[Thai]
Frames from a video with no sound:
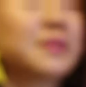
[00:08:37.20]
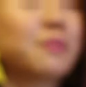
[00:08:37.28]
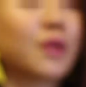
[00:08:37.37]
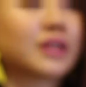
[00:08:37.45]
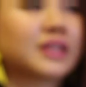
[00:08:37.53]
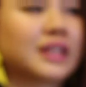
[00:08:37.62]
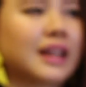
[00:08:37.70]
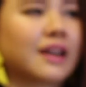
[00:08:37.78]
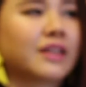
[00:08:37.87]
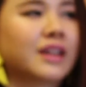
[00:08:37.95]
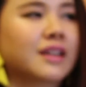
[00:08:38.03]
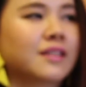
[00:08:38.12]
ที่ปกติแล้
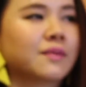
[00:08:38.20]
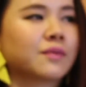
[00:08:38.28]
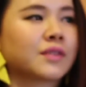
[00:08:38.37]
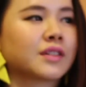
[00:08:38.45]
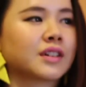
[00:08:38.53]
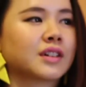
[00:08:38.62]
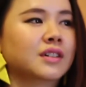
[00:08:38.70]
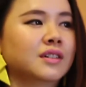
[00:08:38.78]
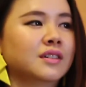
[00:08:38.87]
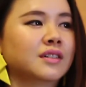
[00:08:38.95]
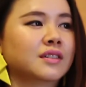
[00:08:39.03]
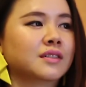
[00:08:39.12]
วเนี่ยคือ
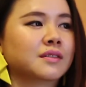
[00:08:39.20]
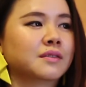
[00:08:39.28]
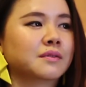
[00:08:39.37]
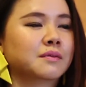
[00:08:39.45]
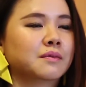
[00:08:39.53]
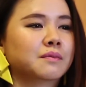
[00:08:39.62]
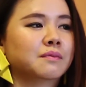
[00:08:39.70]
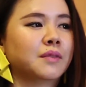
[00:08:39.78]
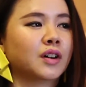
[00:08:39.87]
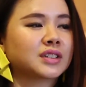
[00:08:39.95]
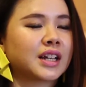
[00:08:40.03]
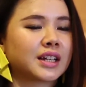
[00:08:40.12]
หม
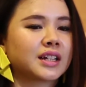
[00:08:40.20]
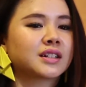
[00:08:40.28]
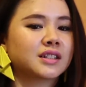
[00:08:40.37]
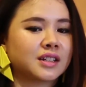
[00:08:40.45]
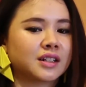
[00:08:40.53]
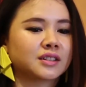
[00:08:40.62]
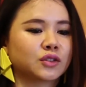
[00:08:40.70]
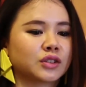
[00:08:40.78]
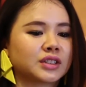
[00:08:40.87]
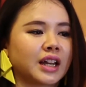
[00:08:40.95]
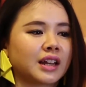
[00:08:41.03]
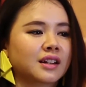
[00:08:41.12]
อเซงนี่ก็จะสน
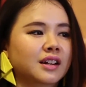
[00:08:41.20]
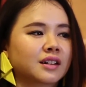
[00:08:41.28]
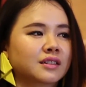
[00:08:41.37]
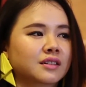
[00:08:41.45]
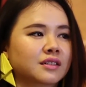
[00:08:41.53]
ใจเรื่อง